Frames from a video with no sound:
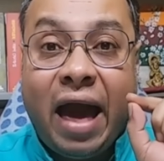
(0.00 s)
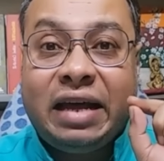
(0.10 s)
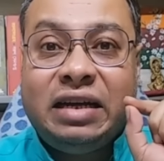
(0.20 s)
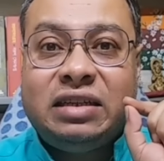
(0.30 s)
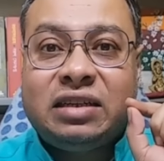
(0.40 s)

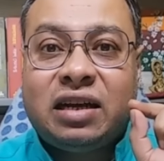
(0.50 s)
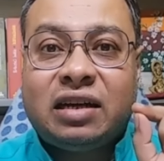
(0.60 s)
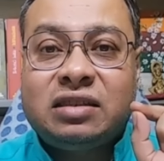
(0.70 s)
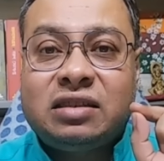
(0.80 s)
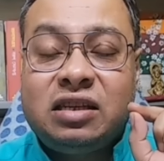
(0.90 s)
একই
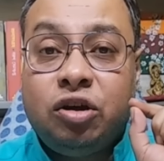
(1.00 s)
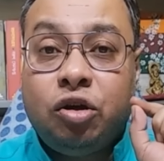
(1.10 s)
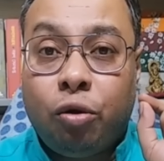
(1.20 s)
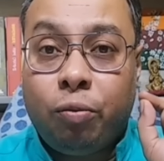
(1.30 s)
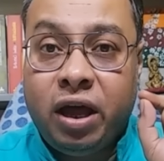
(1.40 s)
শাস্তি
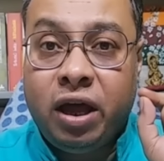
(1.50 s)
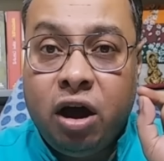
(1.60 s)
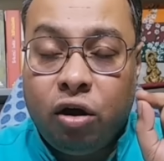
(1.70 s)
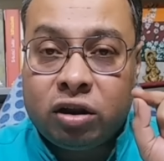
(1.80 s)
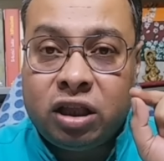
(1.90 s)
হবে
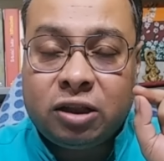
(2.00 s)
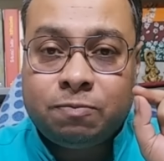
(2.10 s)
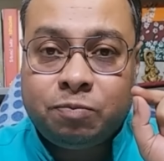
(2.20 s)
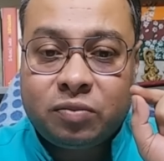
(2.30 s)
অর্থাৎ